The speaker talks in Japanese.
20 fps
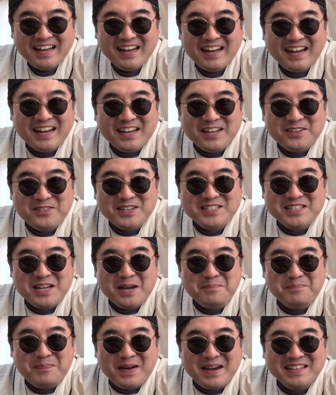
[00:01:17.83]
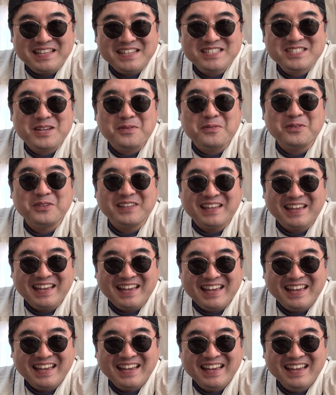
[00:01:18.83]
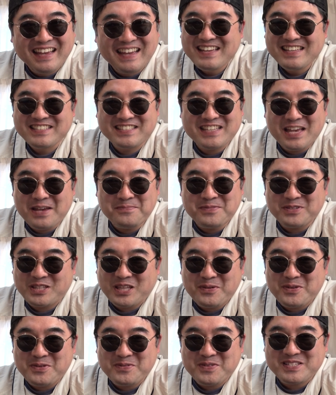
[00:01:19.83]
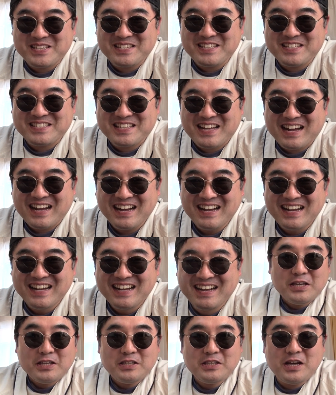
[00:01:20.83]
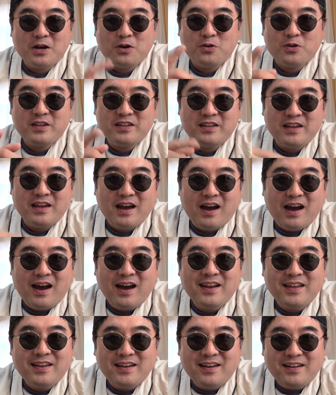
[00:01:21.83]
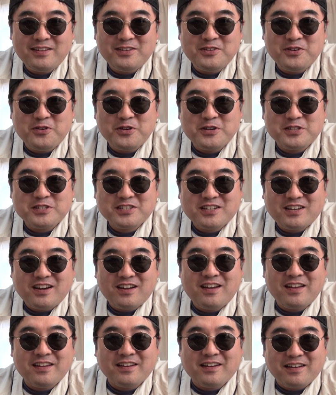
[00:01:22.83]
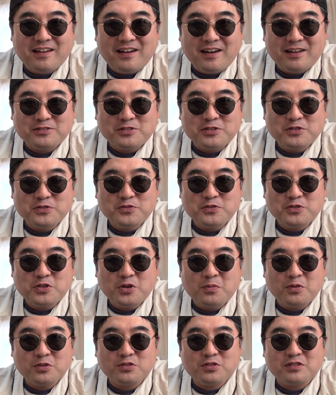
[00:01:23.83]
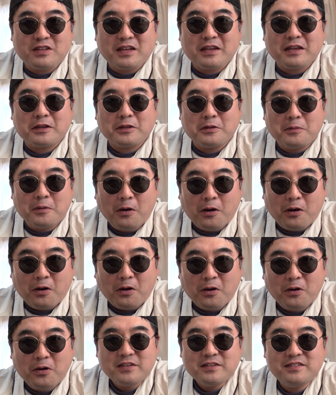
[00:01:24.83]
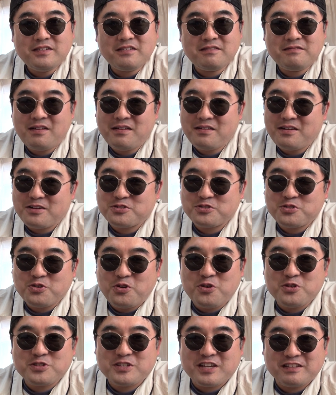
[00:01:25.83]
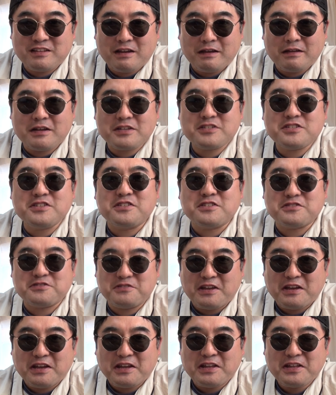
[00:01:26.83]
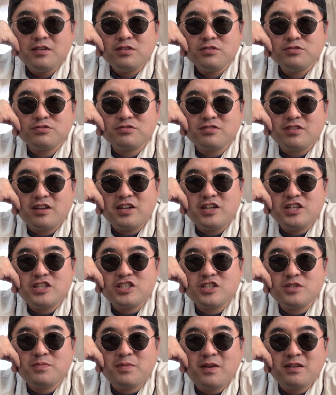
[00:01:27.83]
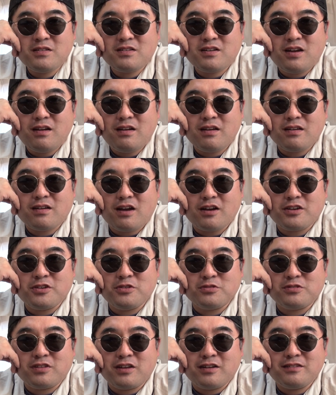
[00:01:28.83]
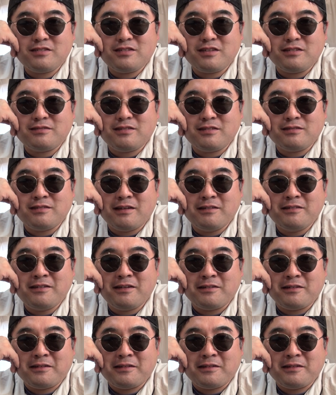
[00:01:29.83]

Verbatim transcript: あれは惨敗でしたもんね全部食べれませんでしたいや俺ねあれが日本一辛いんかなっていう風に思っとったんやけどもいやなんかそうじゃないらしいですねそしたら一番辛い柿の種って一体何やね